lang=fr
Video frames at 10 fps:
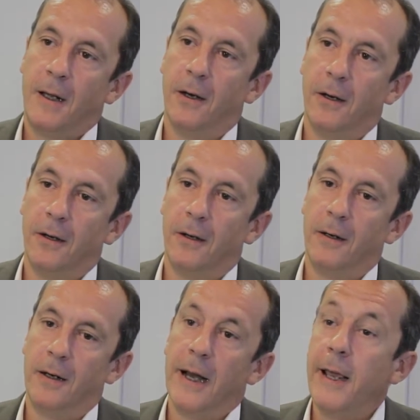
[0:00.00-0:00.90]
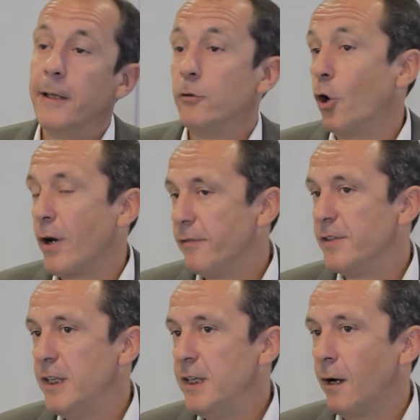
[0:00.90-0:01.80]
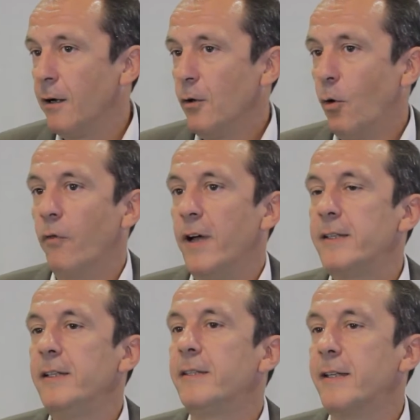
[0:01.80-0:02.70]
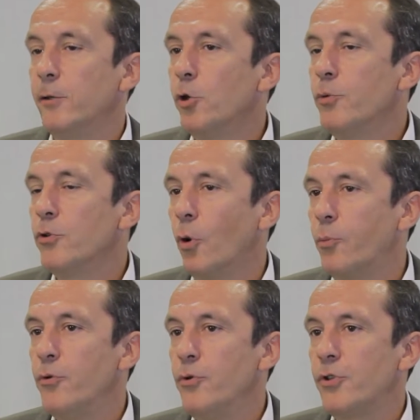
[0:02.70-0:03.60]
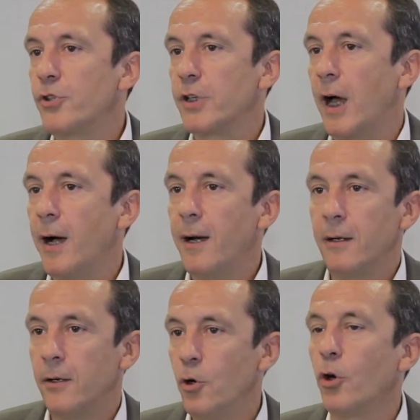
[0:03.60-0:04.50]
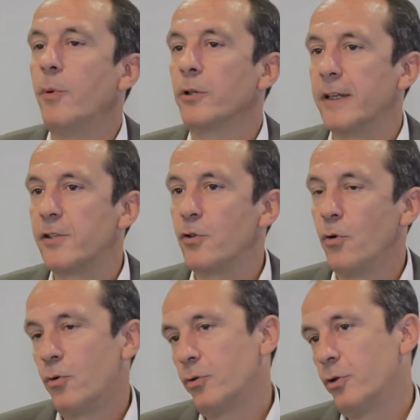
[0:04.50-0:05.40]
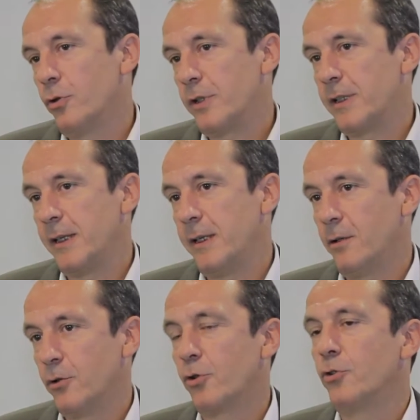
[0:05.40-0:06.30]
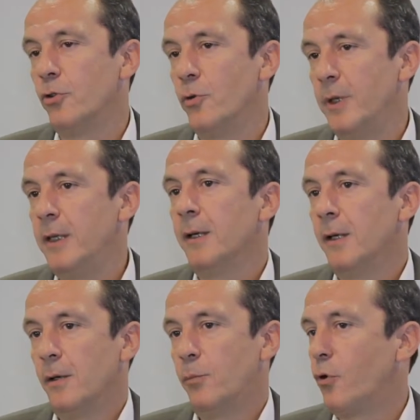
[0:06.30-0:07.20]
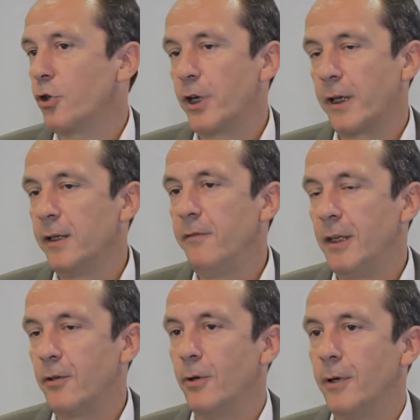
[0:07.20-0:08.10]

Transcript: Euh, et dans l'avenir, on va assister de plus en plus à euh, l'augmentation de ces autonomies pour chacun des véhicules.